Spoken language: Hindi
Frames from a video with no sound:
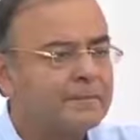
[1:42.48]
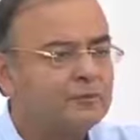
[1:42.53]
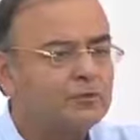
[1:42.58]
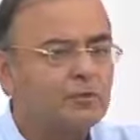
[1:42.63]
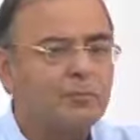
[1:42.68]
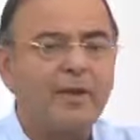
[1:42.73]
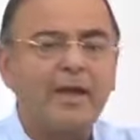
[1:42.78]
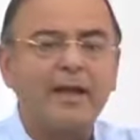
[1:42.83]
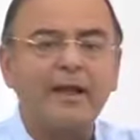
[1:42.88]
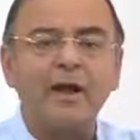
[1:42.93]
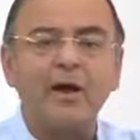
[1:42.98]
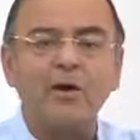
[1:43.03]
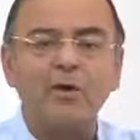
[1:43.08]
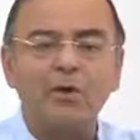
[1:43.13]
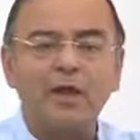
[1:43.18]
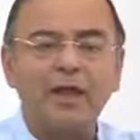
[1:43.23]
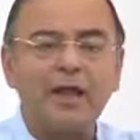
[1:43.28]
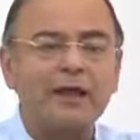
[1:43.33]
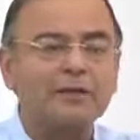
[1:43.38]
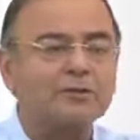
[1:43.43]
तो महंगा
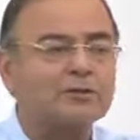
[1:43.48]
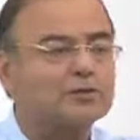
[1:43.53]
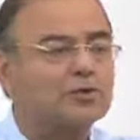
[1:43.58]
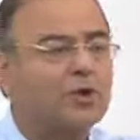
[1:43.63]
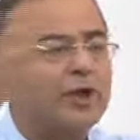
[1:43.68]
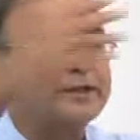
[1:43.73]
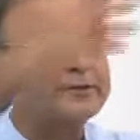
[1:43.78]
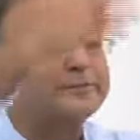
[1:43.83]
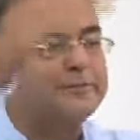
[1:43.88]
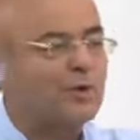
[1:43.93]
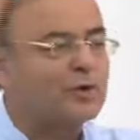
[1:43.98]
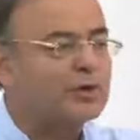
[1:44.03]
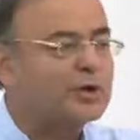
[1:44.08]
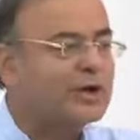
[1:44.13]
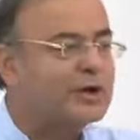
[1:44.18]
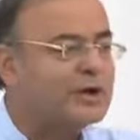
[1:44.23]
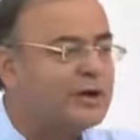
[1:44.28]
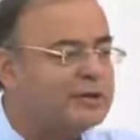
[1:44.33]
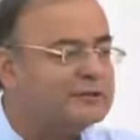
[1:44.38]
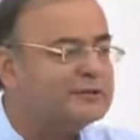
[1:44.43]
हो गया तो जो एक्सपोर्ट
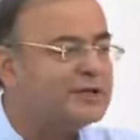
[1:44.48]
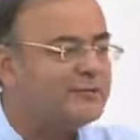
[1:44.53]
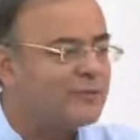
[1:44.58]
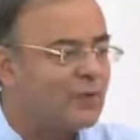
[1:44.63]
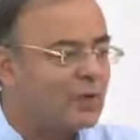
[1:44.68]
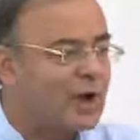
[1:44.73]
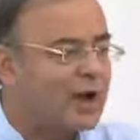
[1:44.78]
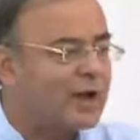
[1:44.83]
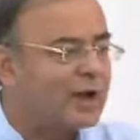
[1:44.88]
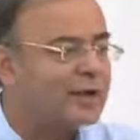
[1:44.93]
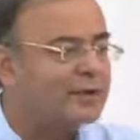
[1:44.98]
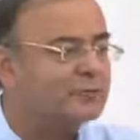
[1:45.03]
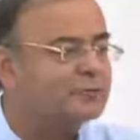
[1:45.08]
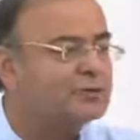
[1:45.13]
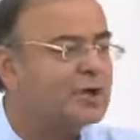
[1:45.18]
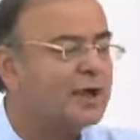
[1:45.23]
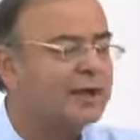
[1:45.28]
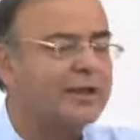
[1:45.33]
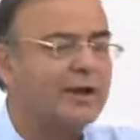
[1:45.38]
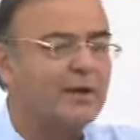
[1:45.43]
अर्निंग्स है वो कहां
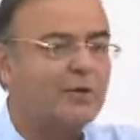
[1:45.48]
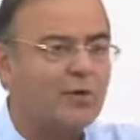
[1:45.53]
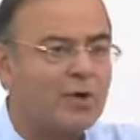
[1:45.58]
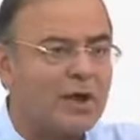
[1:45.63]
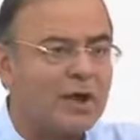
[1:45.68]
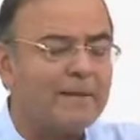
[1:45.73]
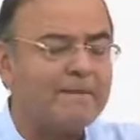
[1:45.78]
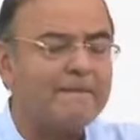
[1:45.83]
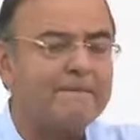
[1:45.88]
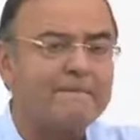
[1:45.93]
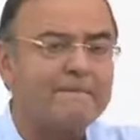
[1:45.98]
उनका क्या होगा